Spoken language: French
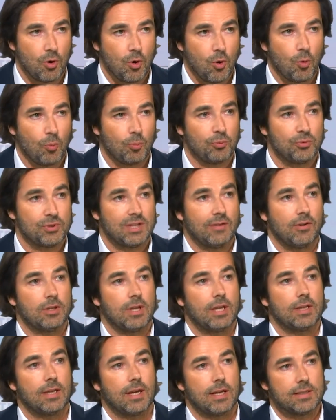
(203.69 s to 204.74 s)
on puisse avoir une
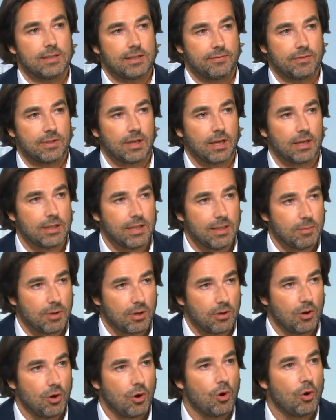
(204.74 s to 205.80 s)
alternative crédible
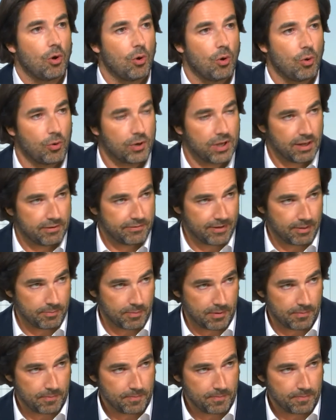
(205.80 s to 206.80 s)
aux GAFAM.